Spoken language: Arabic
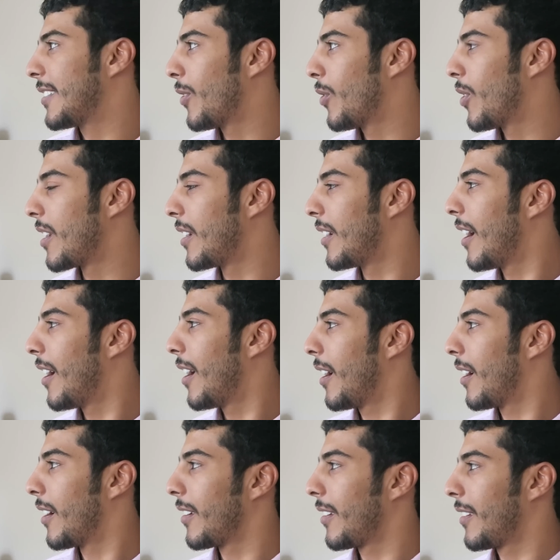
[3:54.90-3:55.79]

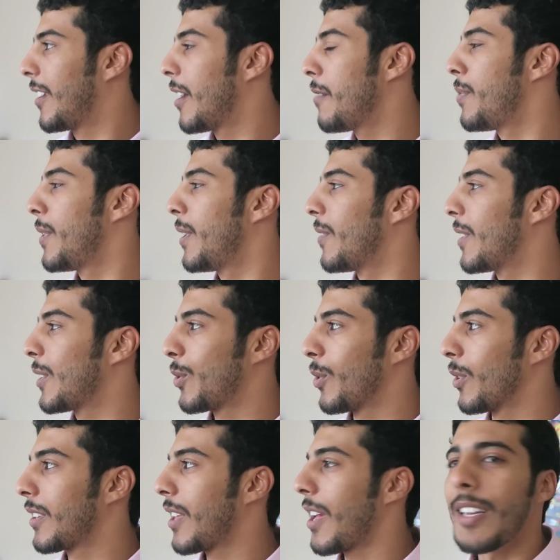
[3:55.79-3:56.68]
صورناه قبل ما
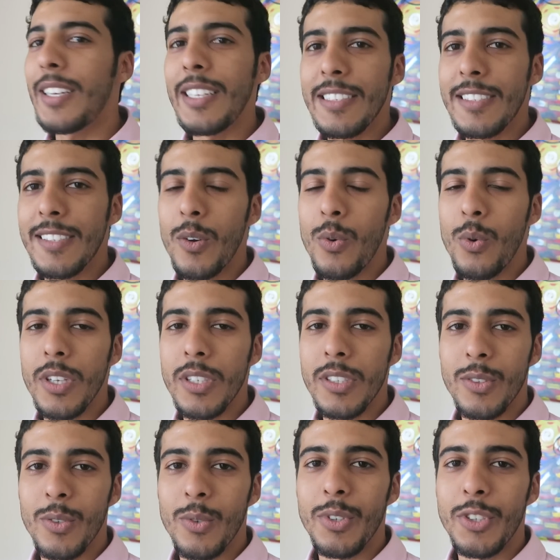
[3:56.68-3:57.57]
سلطان يتزوج
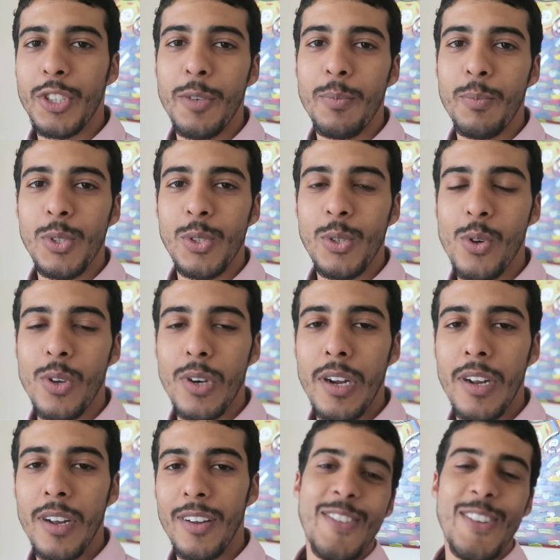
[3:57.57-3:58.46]
ويجيب
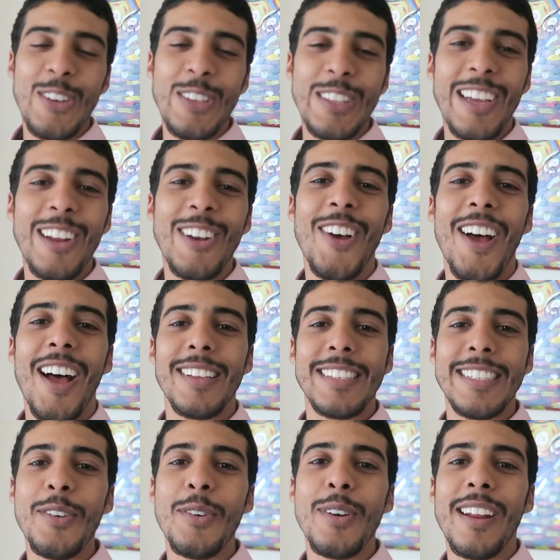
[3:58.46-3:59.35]
بزوره فقلت له
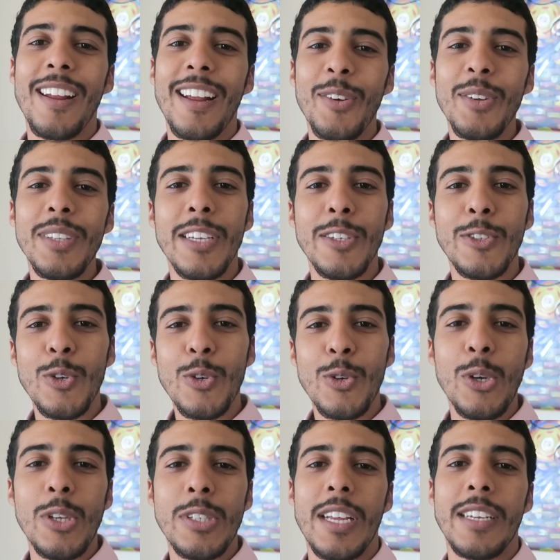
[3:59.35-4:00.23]
حصورك وانت
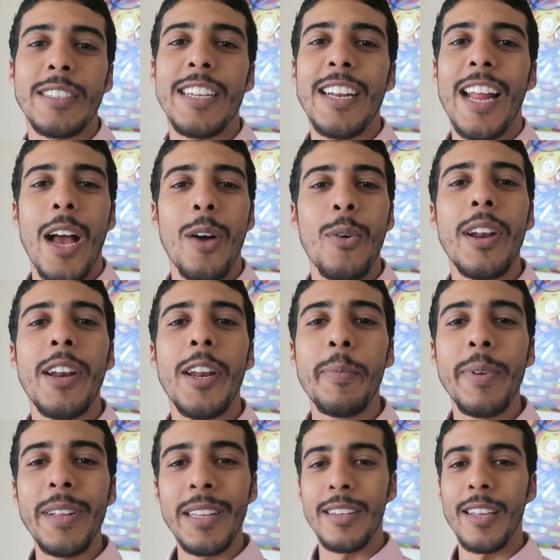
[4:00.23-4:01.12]
ترقص عشان حوري
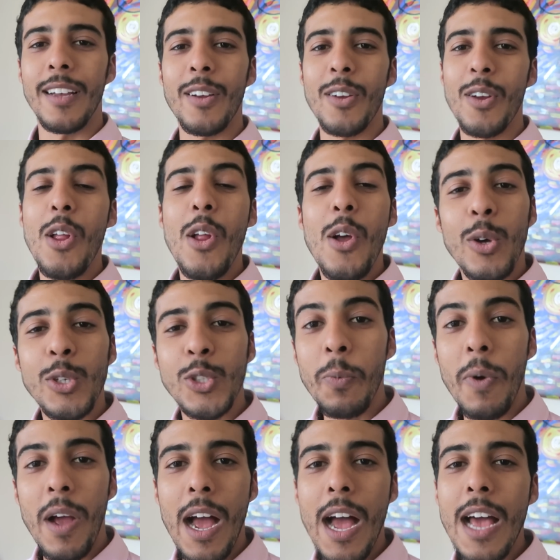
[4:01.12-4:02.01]
بنتك
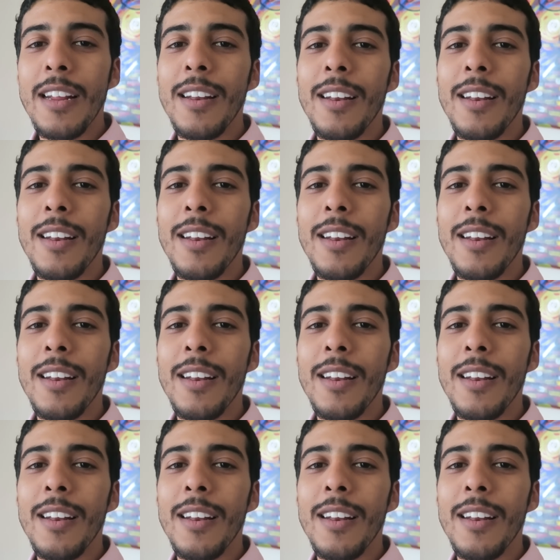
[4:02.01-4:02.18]
وسبحان